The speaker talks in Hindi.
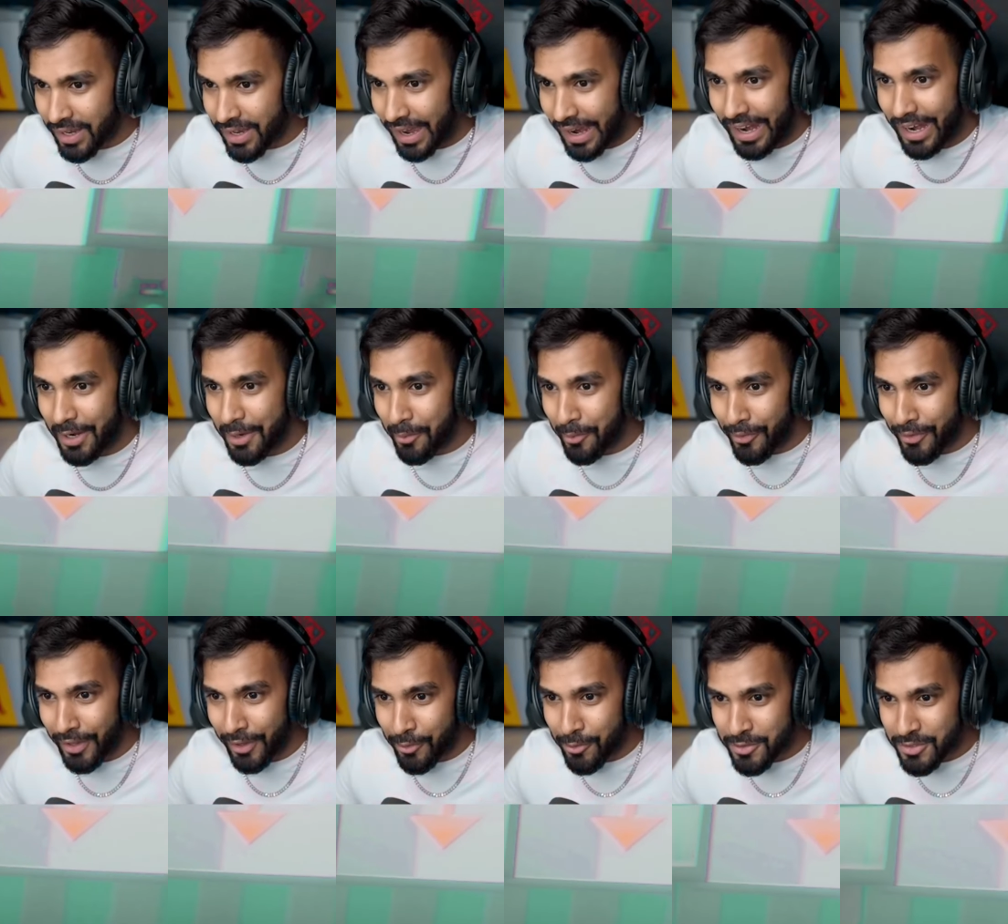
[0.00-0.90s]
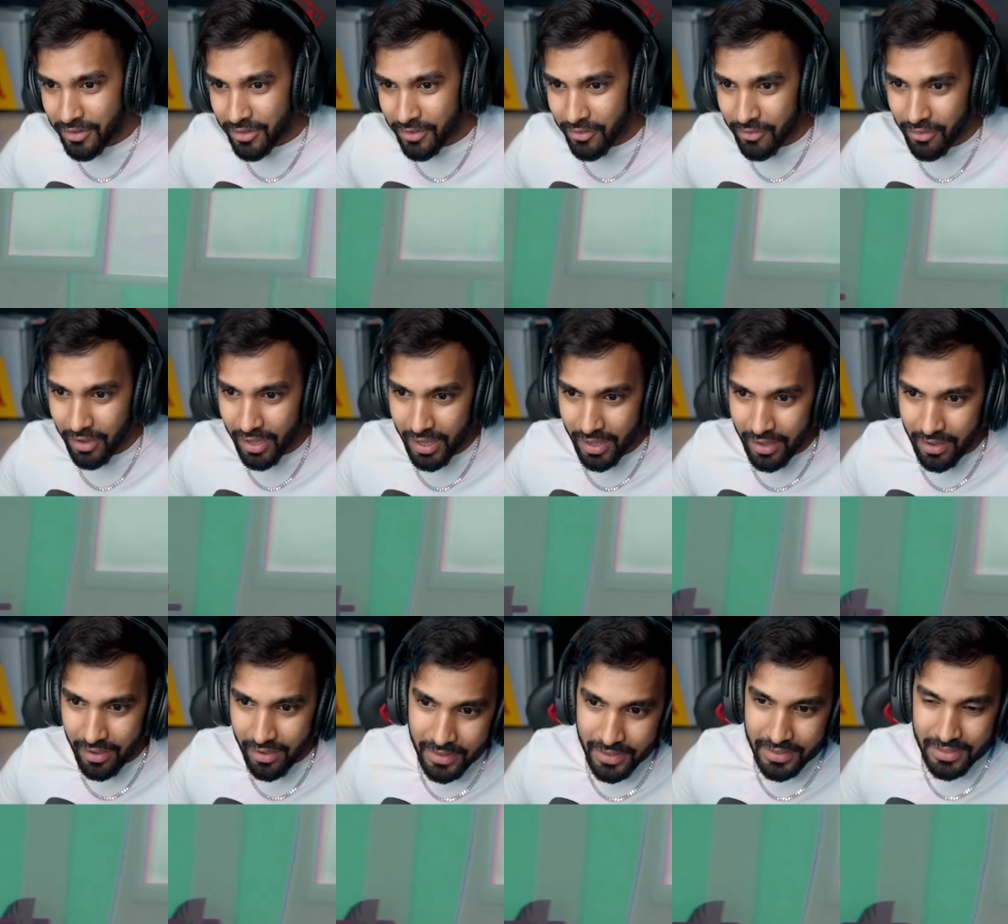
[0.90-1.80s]
कार्डबोर्ड हाउस है वाह
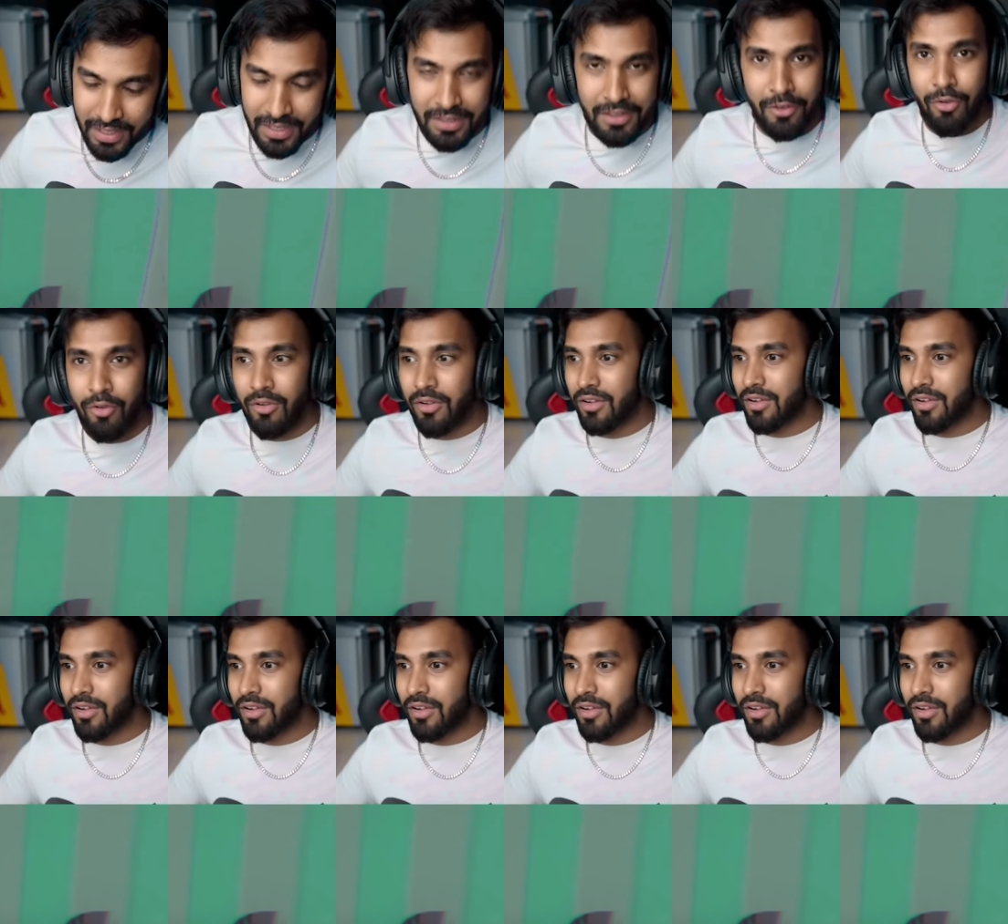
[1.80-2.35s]
यार देखो